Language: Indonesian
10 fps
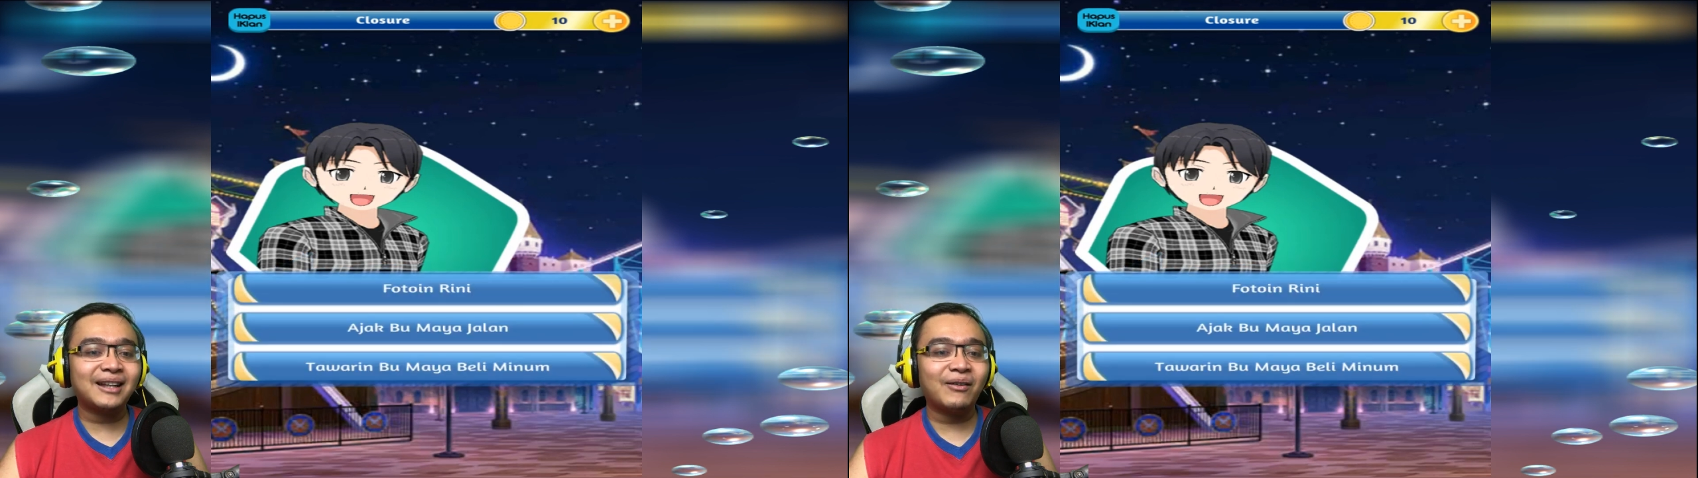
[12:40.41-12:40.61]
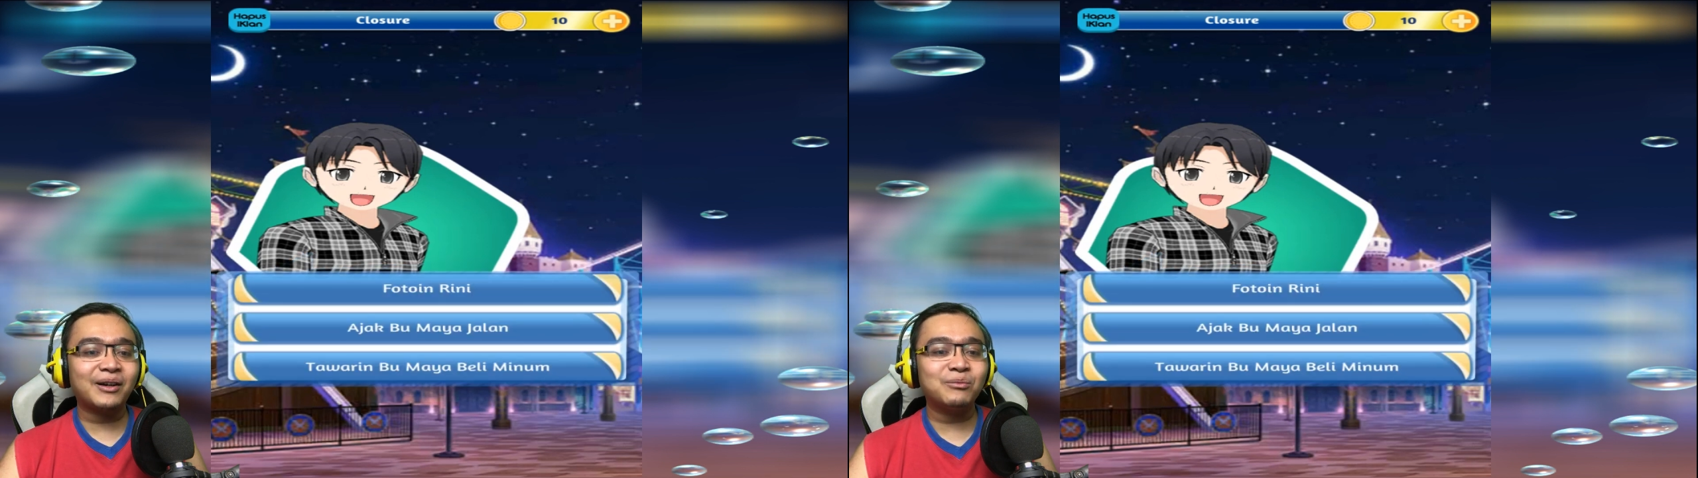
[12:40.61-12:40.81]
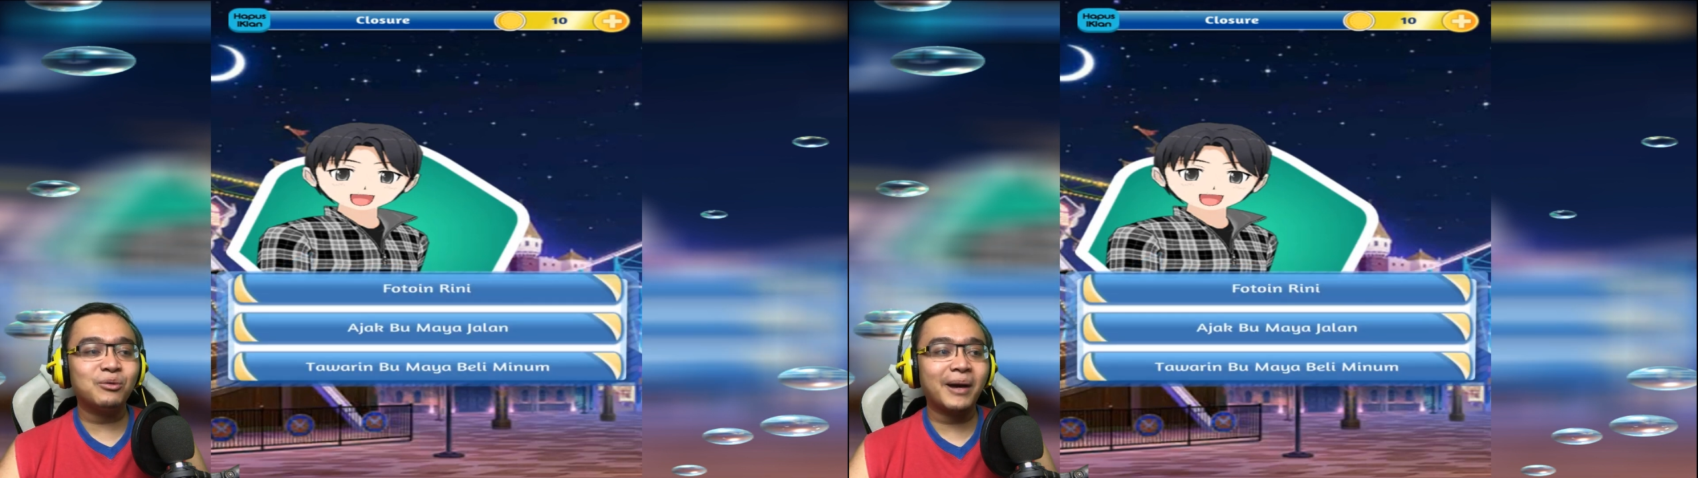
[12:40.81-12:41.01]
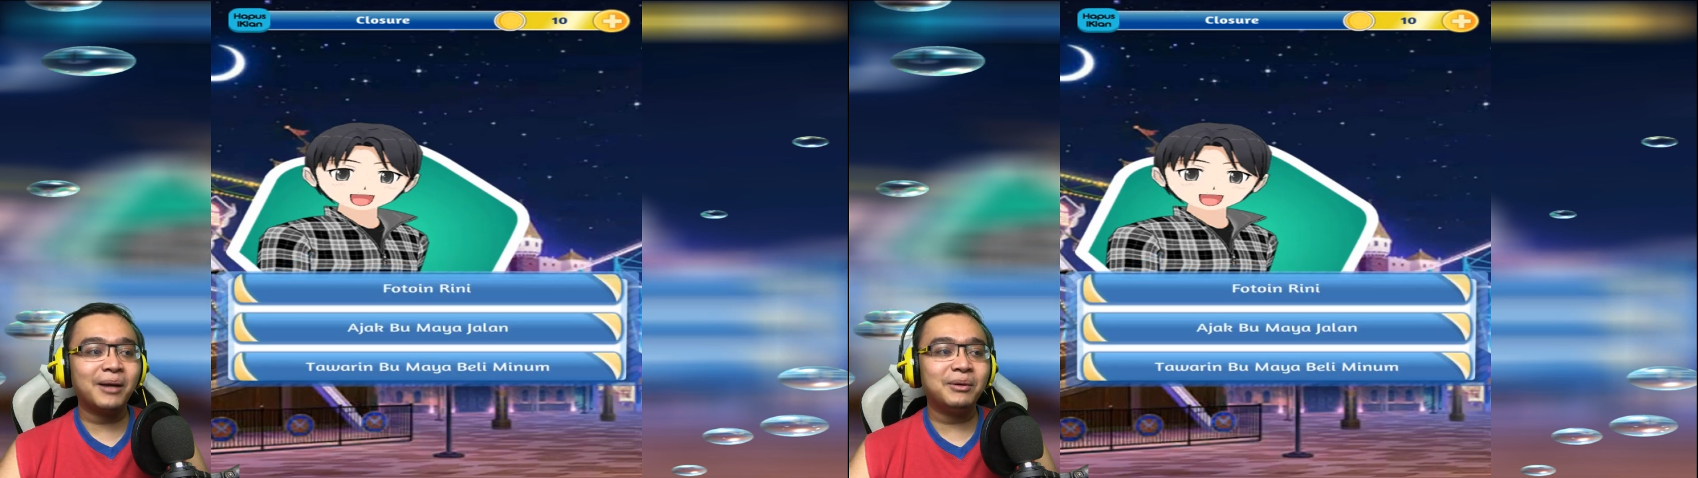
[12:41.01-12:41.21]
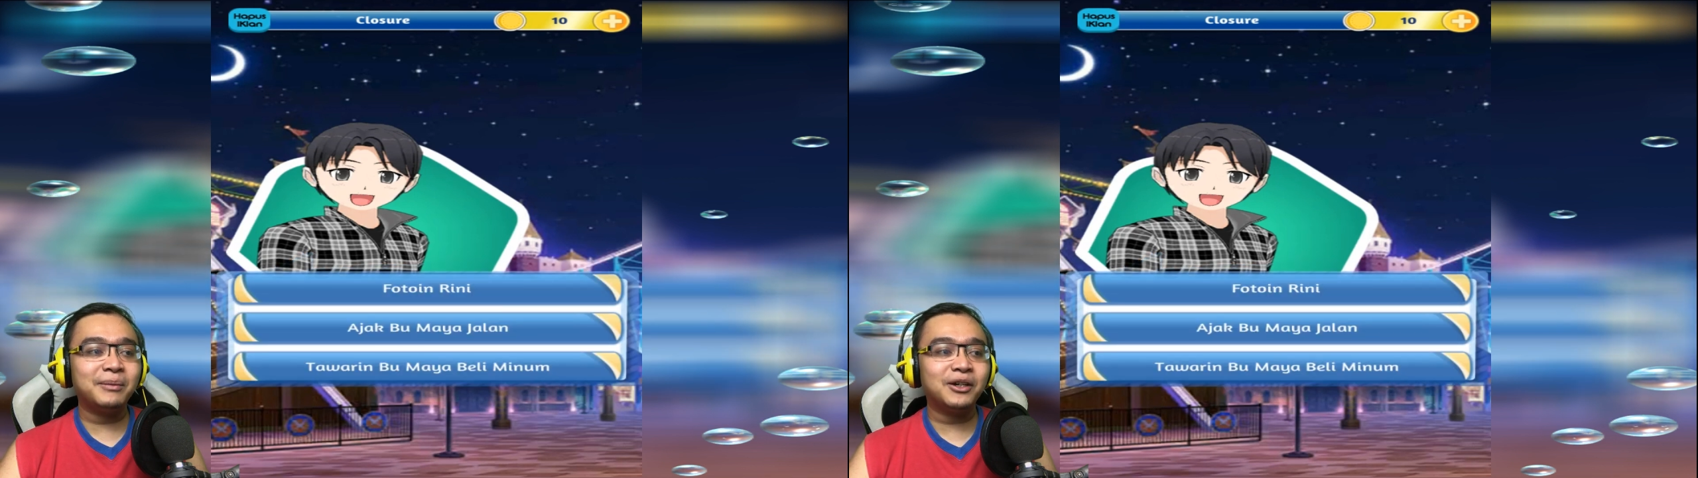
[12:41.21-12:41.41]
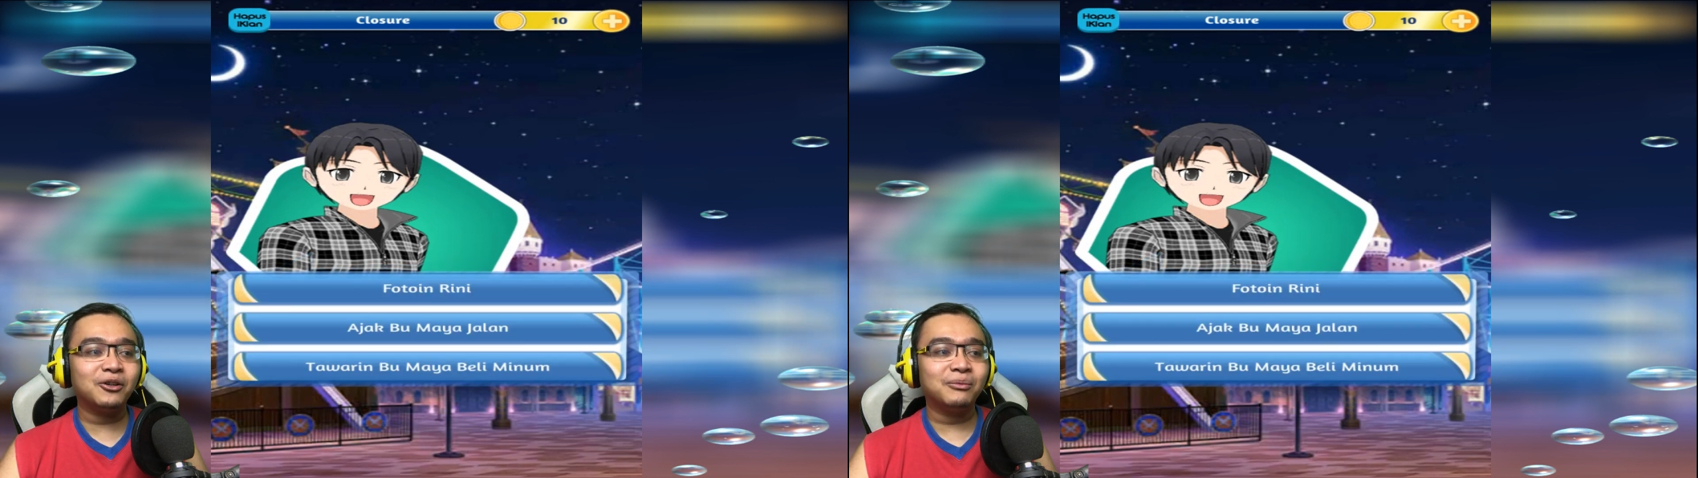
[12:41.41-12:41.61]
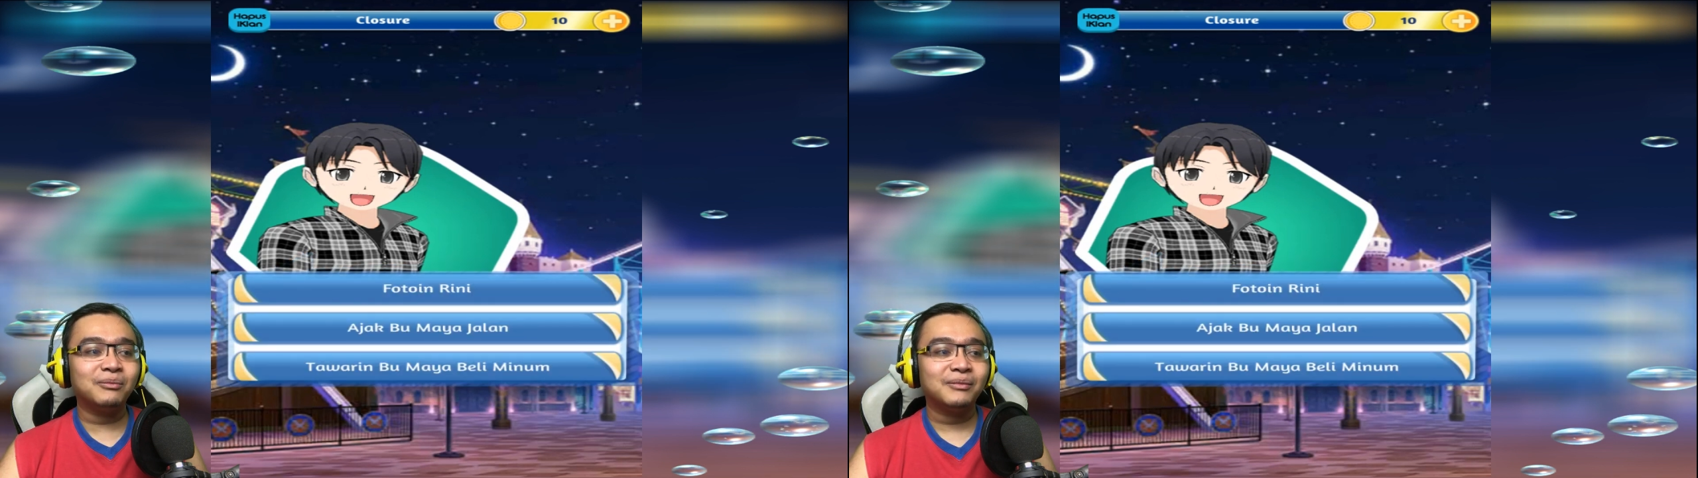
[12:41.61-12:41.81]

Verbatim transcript: tawarin Bu Maya belum minum.